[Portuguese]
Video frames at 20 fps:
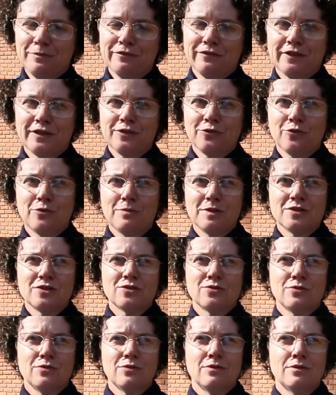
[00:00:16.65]
Epifânio
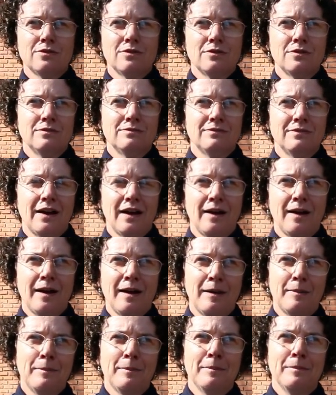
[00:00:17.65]
começou
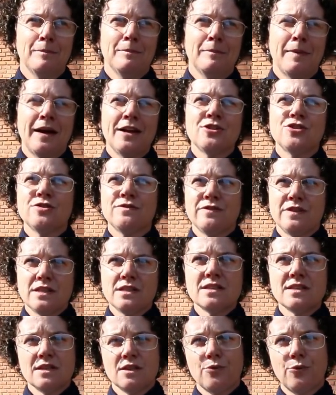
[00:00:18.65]
há mais de
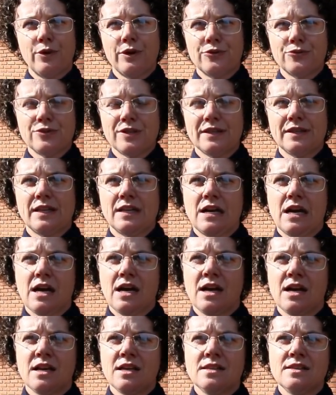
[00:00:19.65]
25 anos
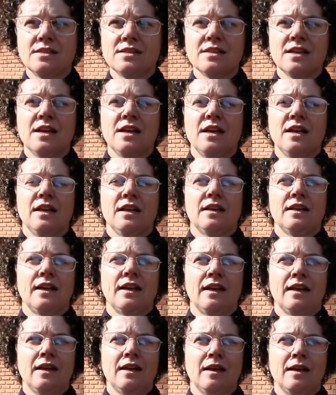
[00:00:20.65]
atrás.
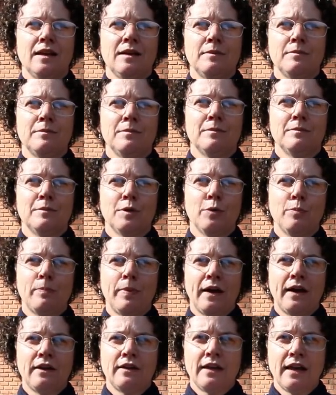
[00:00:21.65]
Né? Meu
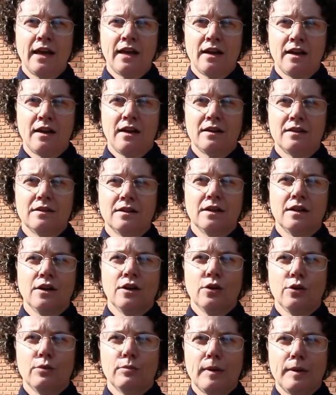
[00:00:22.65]
pai era
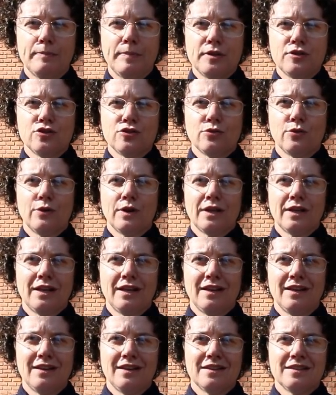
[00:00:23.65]
uma pessoa
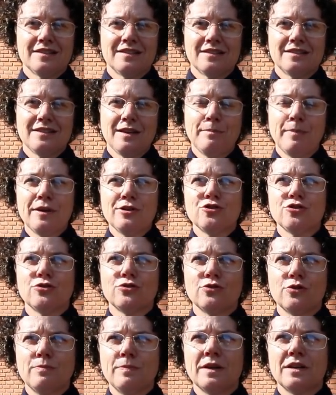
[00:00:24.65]
que se
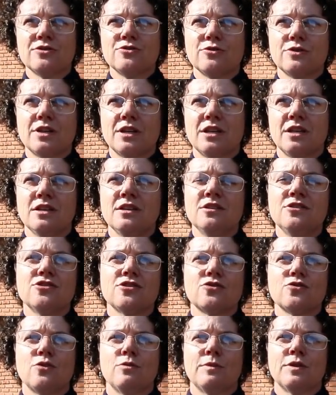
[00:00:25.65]
apaixonou pelas
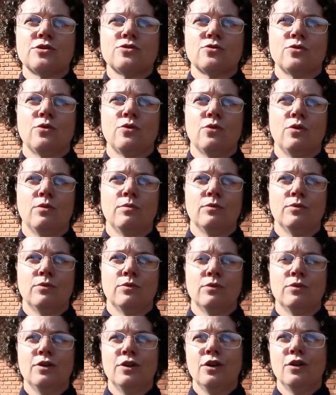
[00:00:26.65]
orquídeas, começou
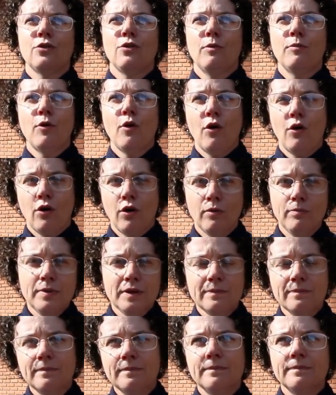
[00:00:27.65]
como, como
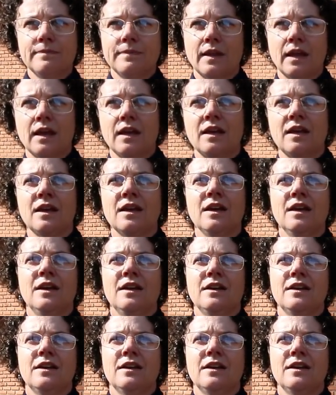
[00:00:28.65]
hobby, né?